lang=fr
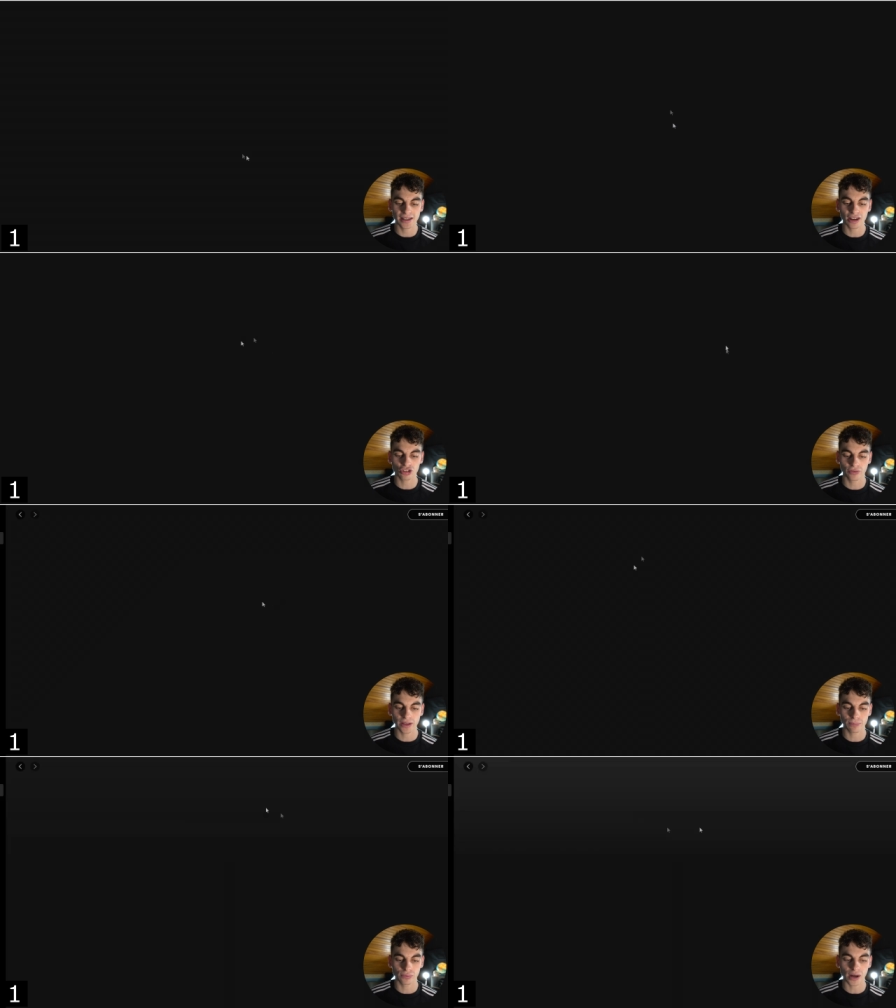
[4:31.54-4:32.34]
et là je
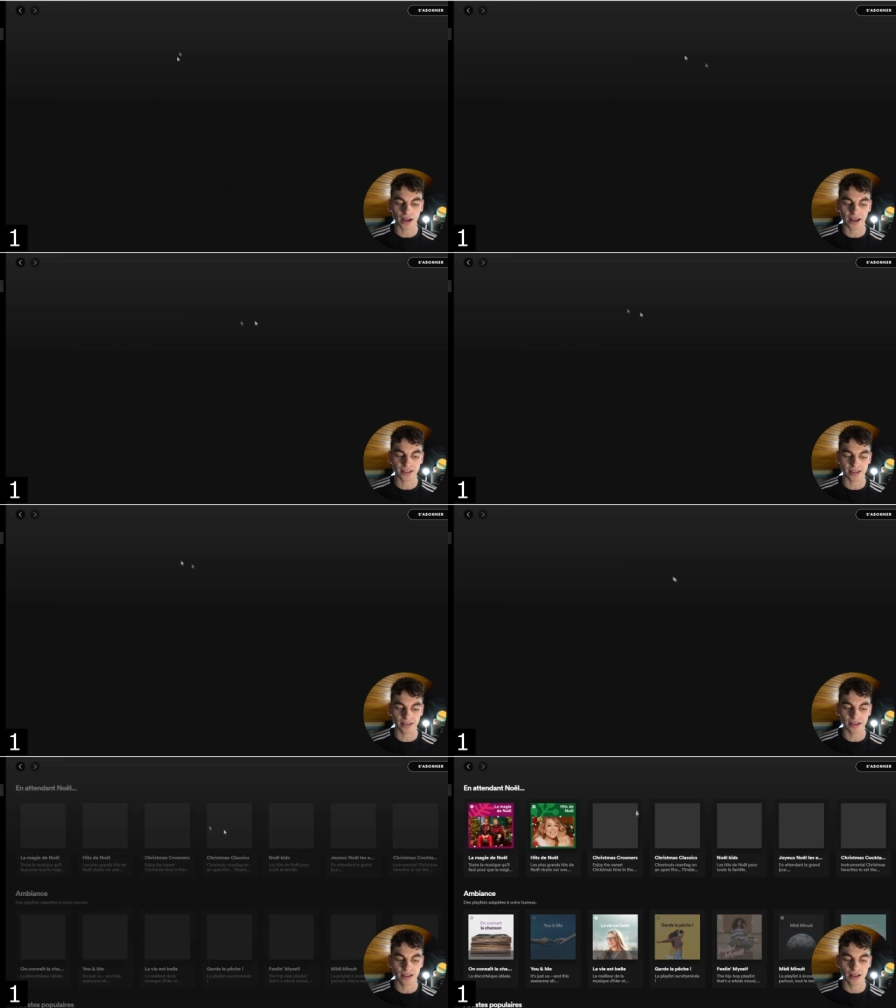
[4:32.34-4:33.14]
vais pouvoir
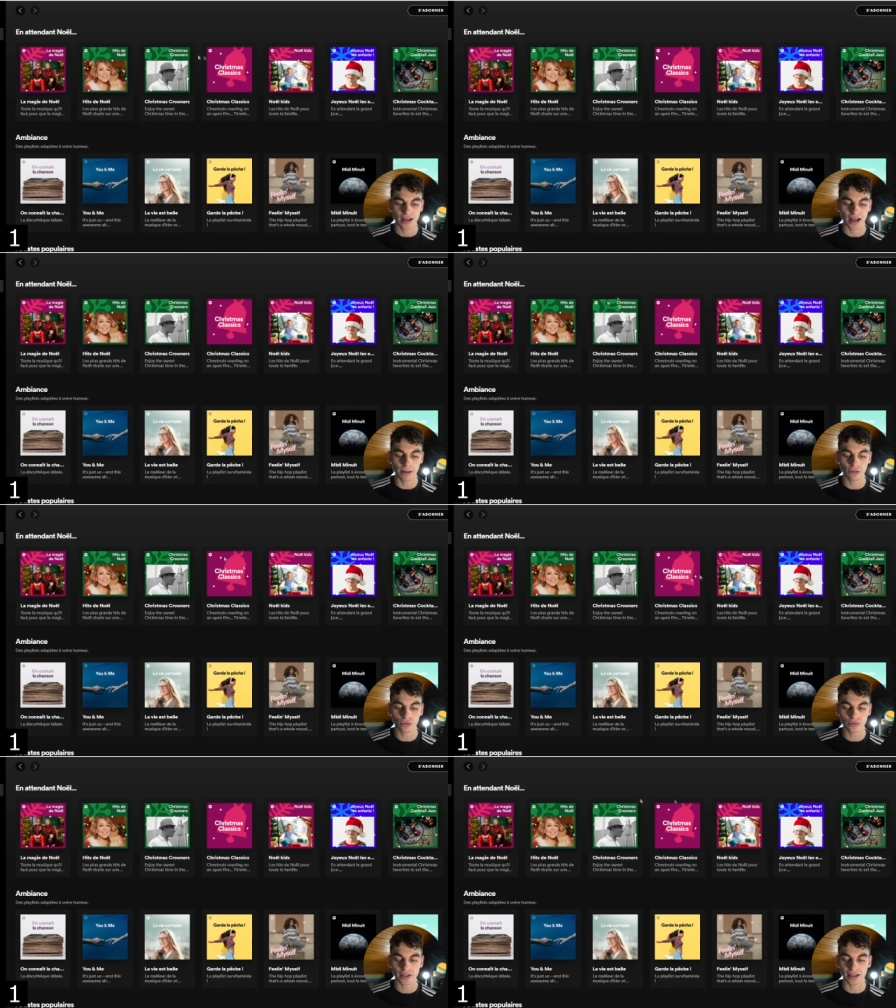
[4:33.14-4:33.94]
accéder à mon
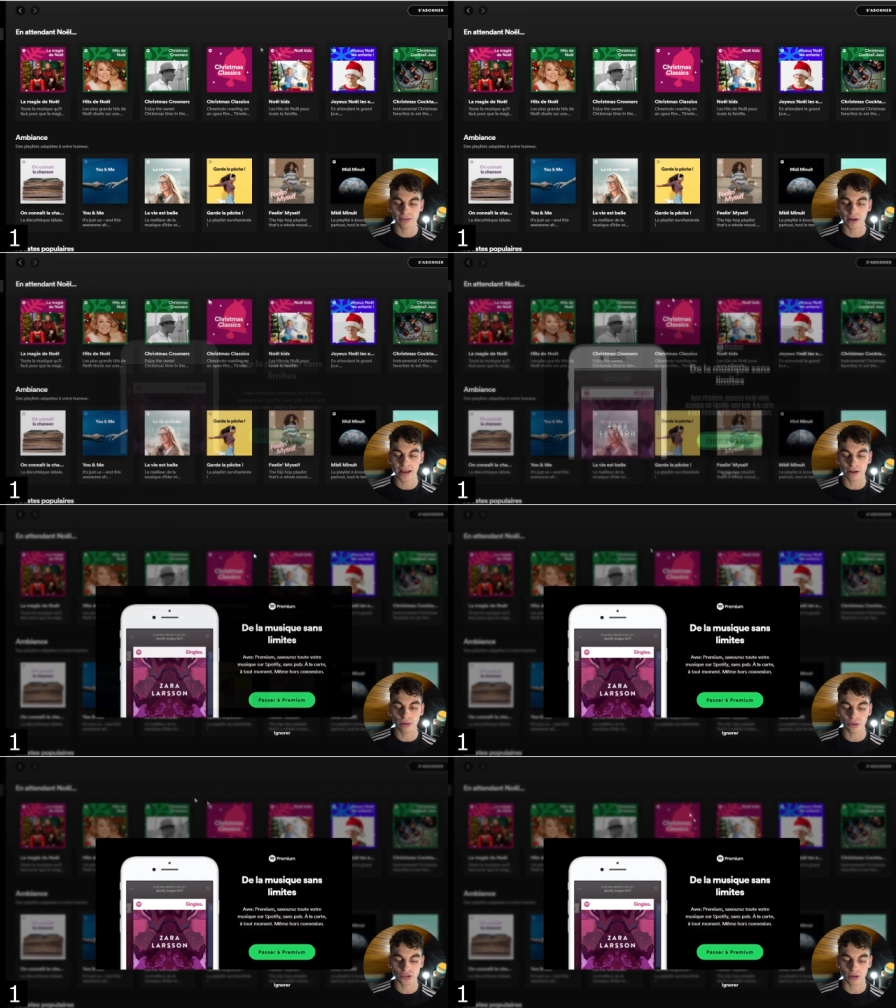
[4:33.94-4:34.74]
compte et voilà à
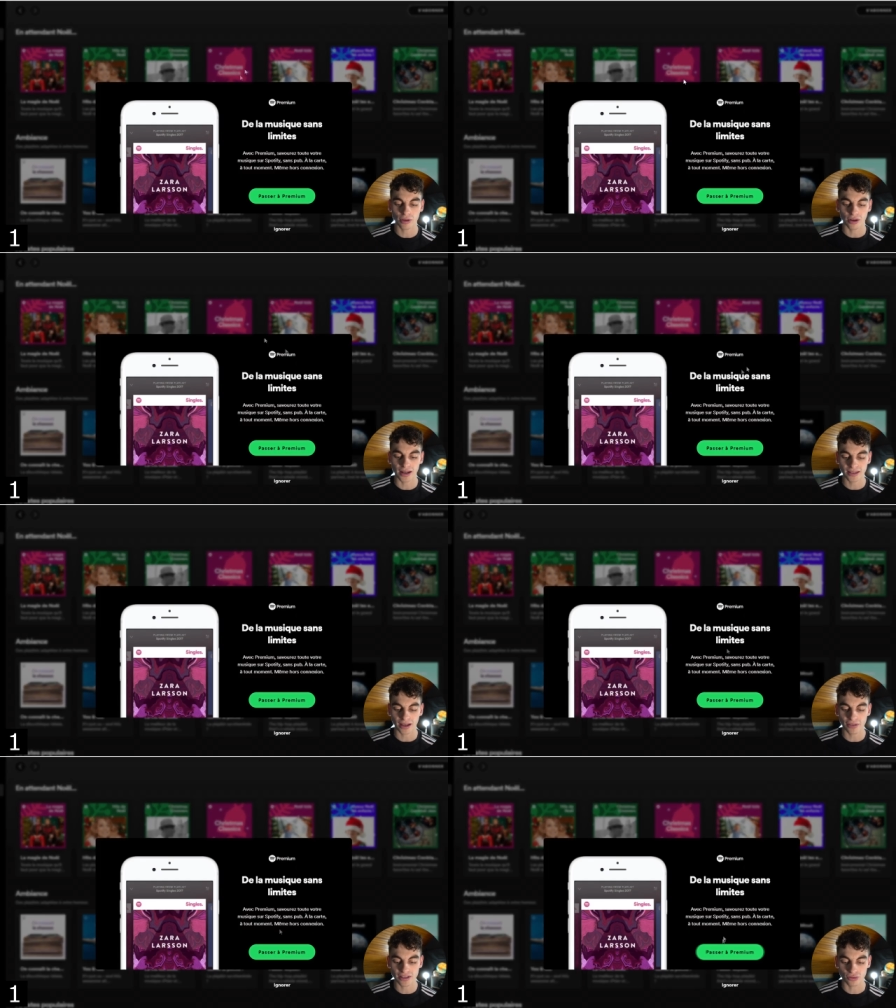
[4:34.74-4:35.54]
quoi ressemble
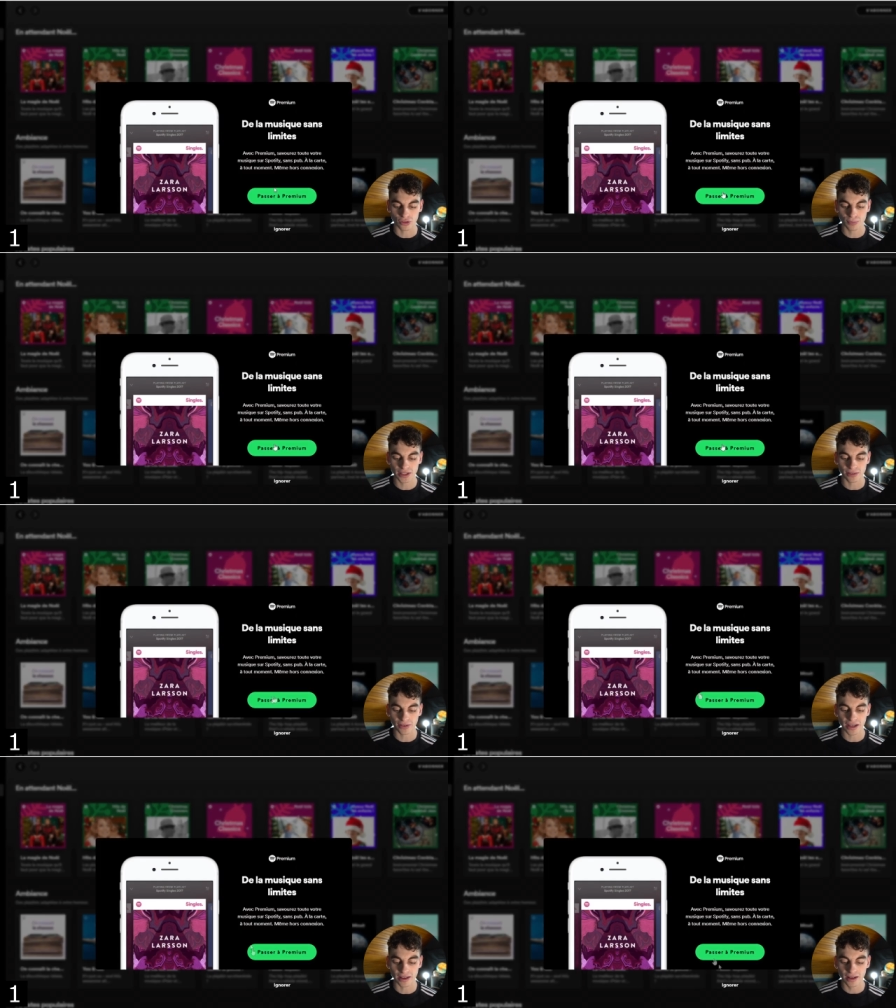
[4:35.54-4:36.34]
l'interface de
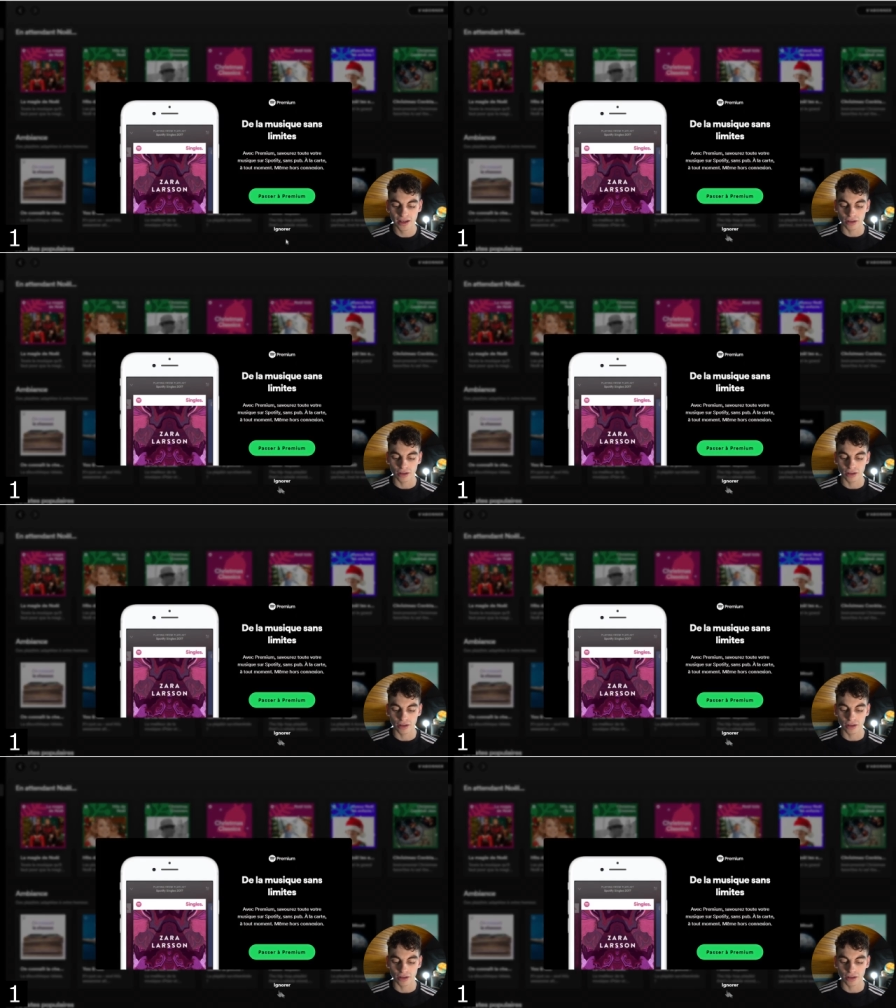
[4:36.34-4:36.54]
Spotify.